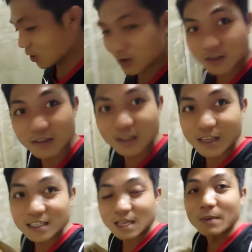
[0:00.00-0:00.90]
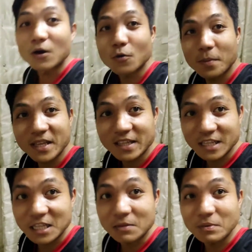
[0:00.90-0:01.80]
Ito. Sa ibang kumpanya,
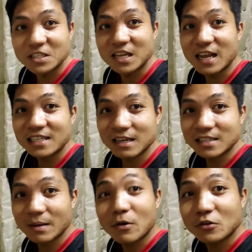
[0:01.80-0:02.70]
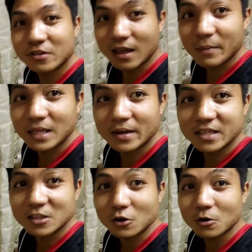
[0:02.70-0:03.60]
tinitipid sila sa sabon. Kami
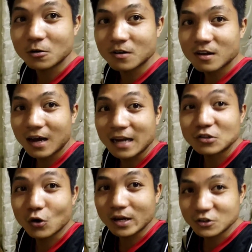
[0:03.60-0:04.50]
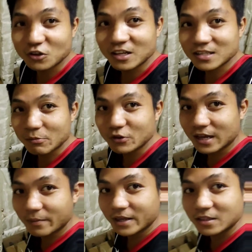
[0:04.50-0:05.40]
naman dito, karto-karto ng
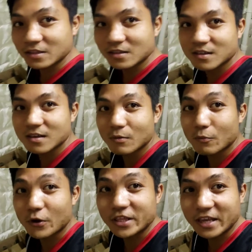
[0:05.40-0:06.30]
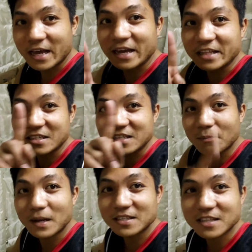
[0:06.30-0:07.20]
sabon namin. Pwede kahit
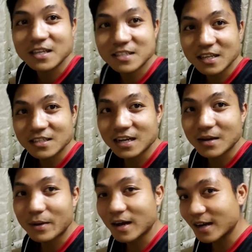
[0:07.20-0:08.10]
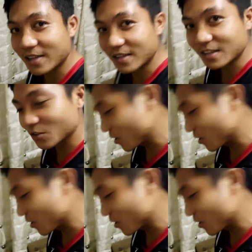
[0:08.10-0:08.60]
isang plastic sa isang labahan.